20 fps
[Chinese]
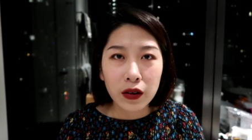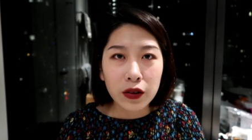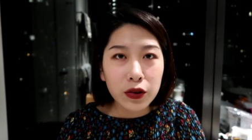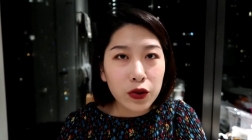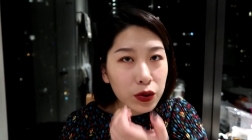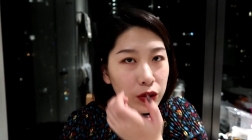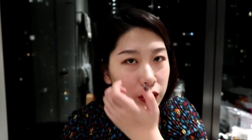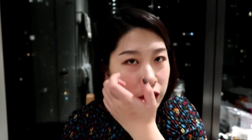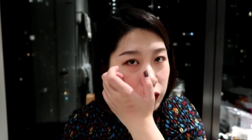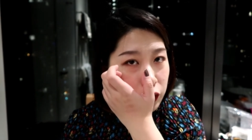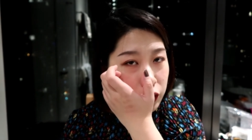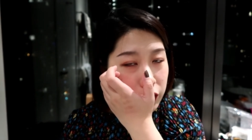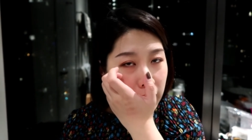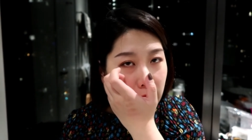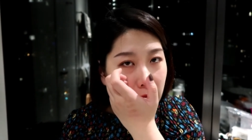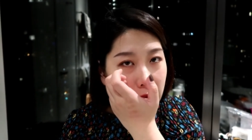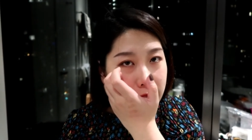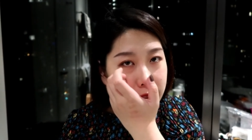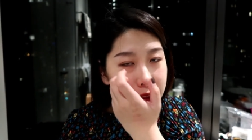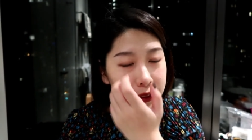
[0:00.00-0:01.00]
就是就是
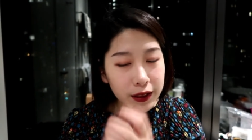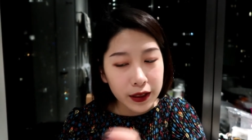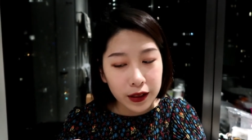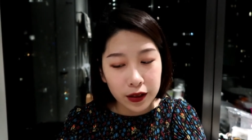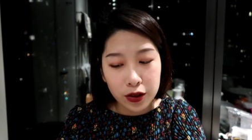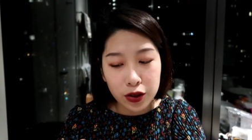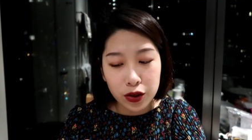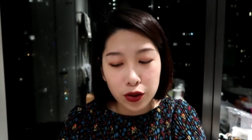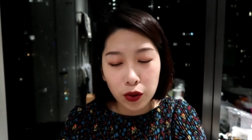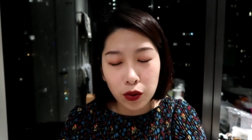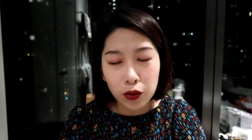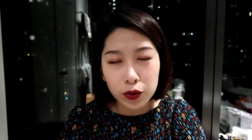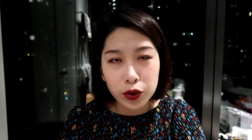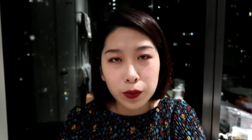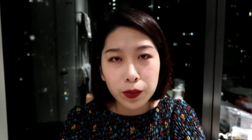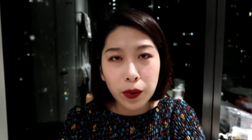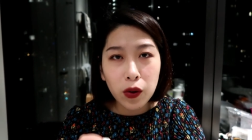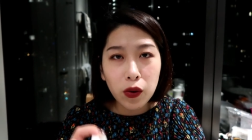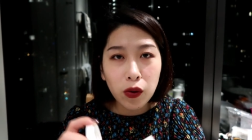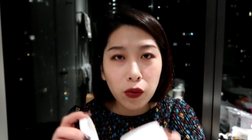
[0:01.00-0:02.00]
它洗的时候，我
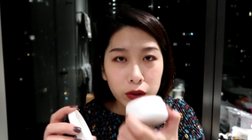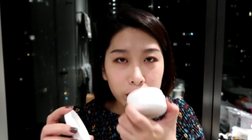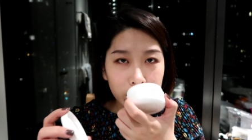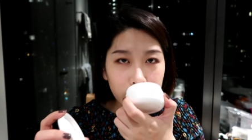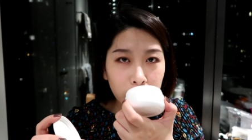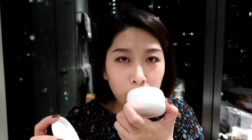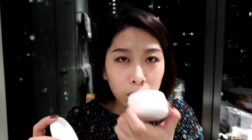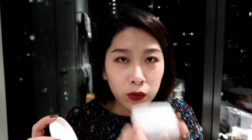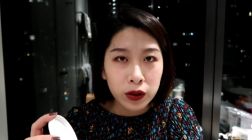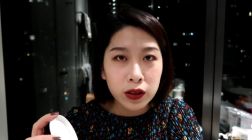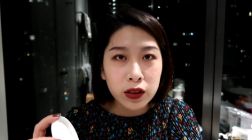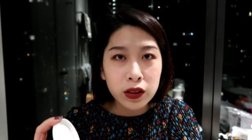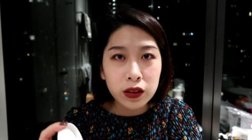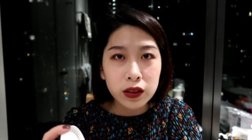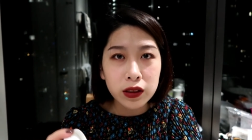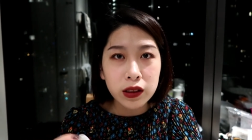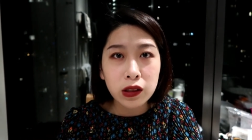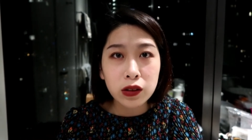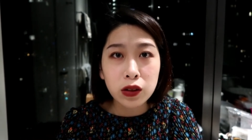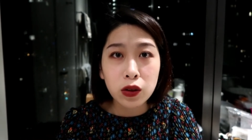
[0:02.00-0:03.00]
就包括我现在闻这
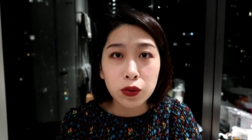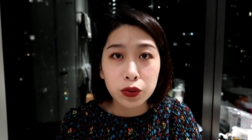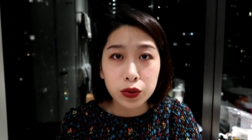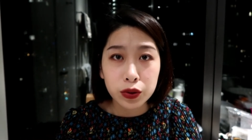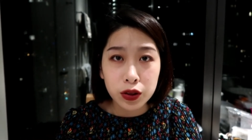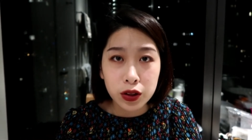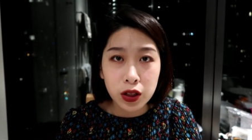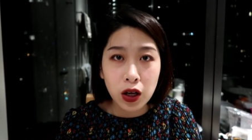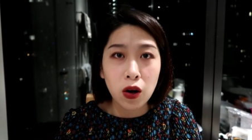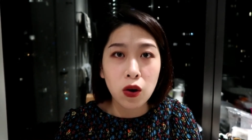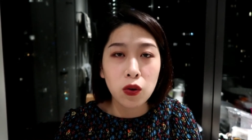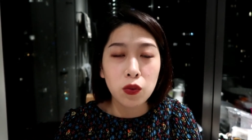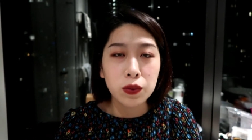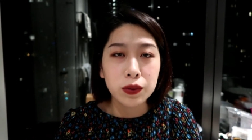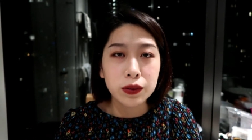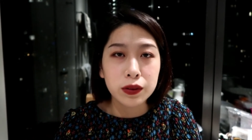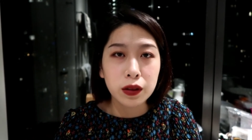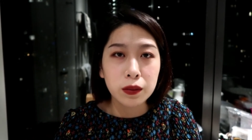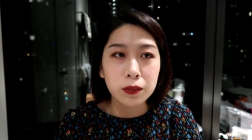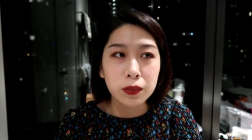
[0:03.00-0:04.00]
个香皂，我觉得是好
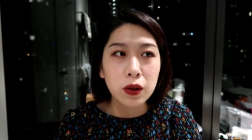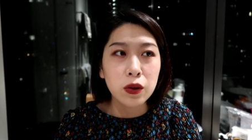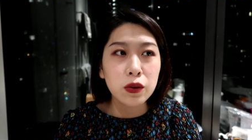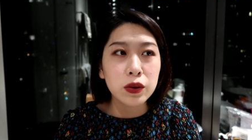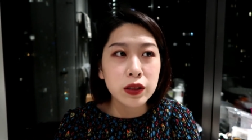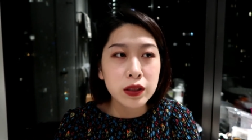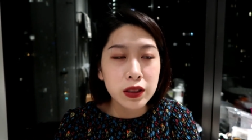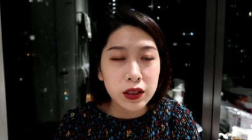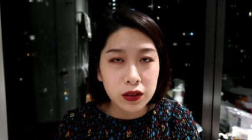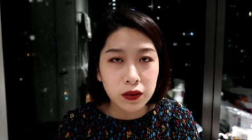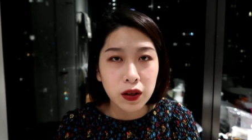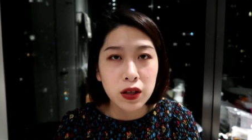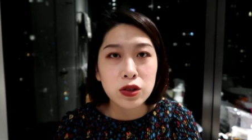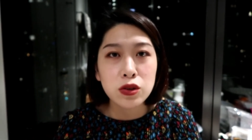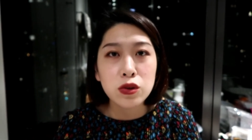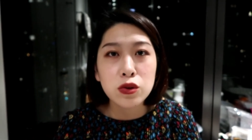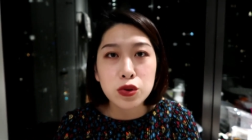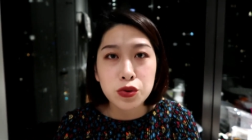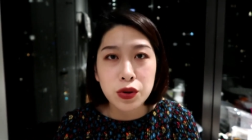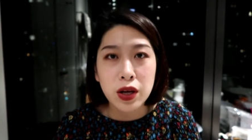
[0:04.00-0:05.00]
闻的。包括它洗完
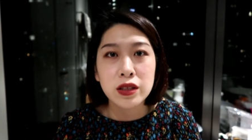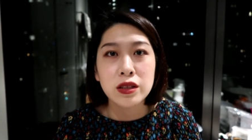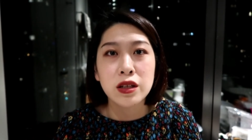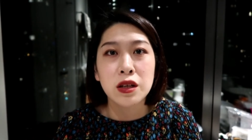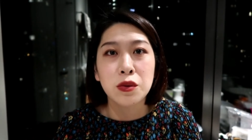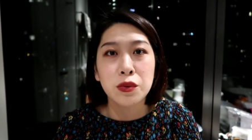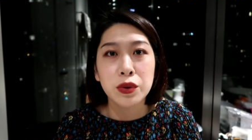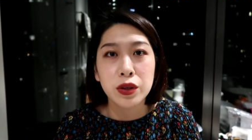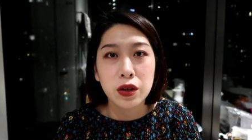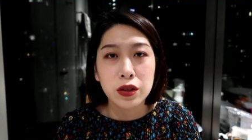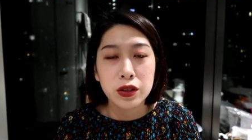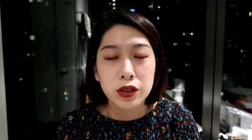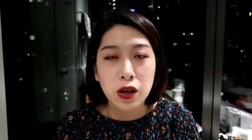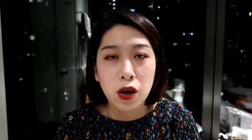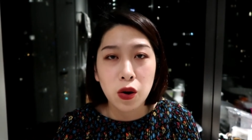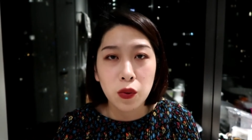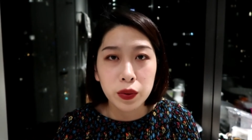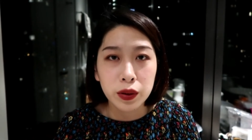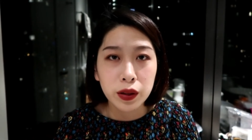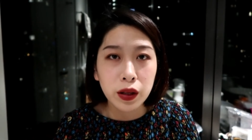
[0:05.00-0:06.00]
之后刷子上味道也是
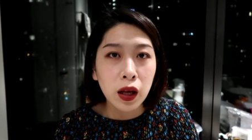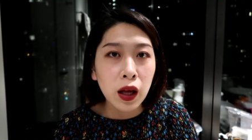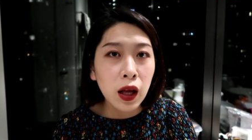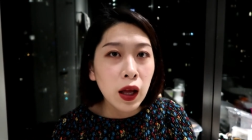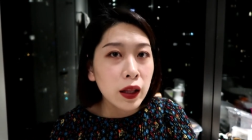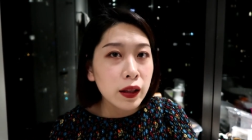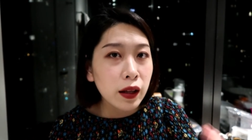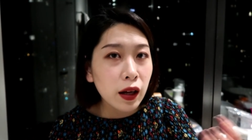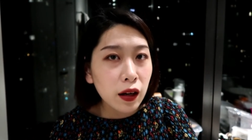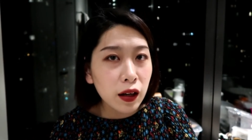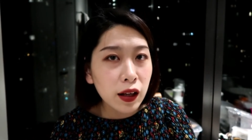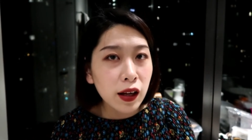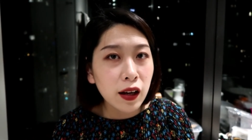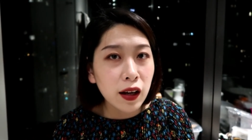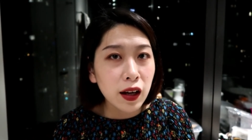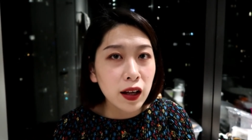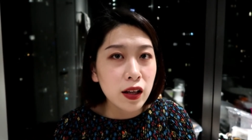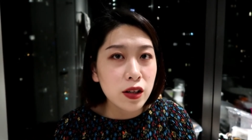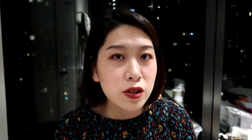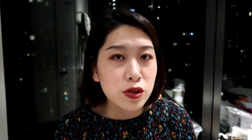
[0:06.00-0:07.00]
好闻的。但是
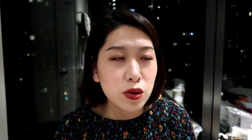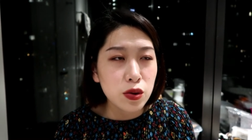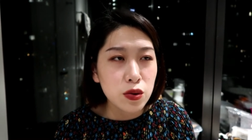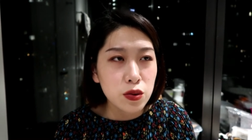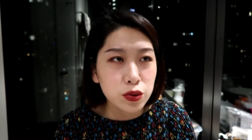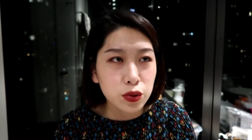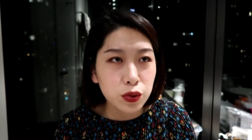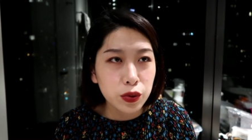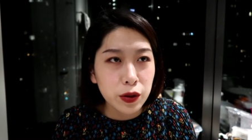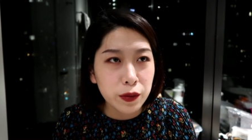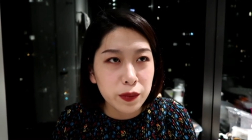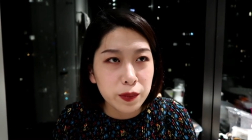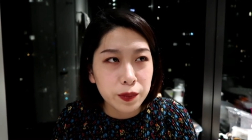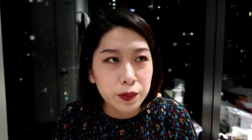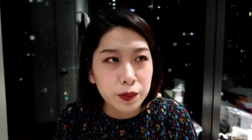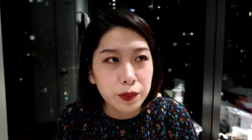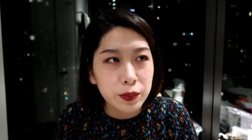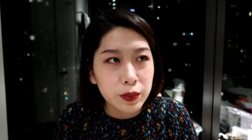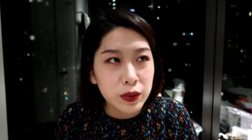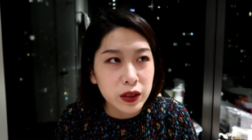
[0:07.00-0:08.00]
晾干了之后，我就会
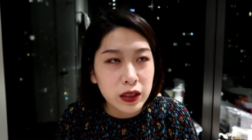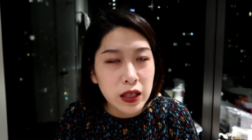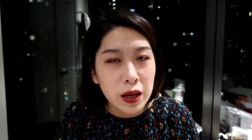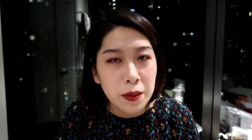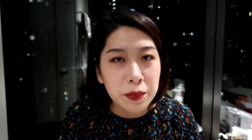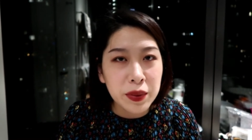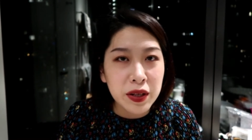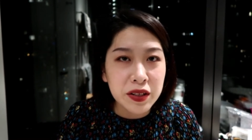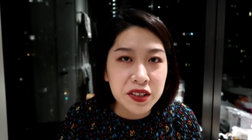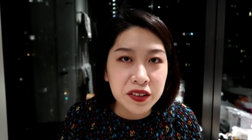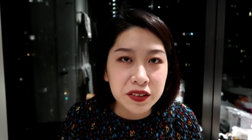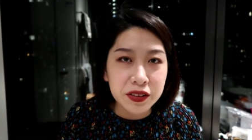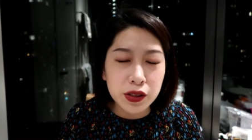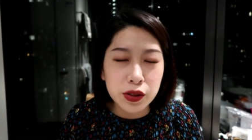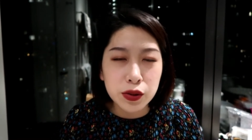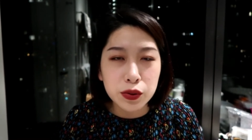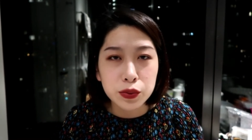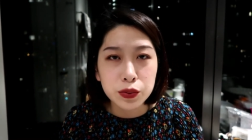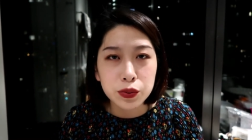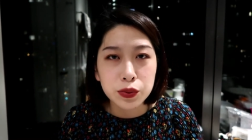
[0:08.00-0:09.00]
演变成
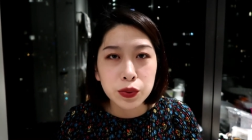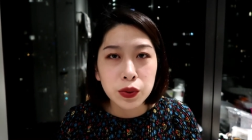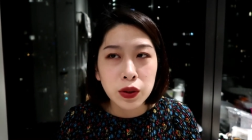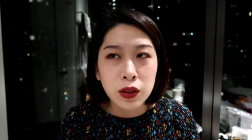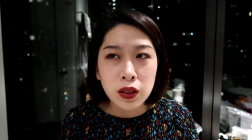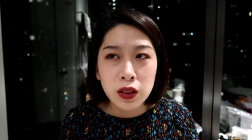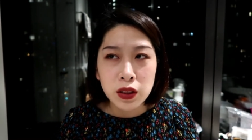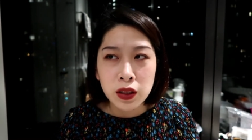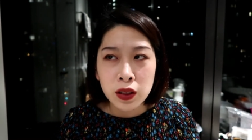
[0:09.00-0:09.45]
一股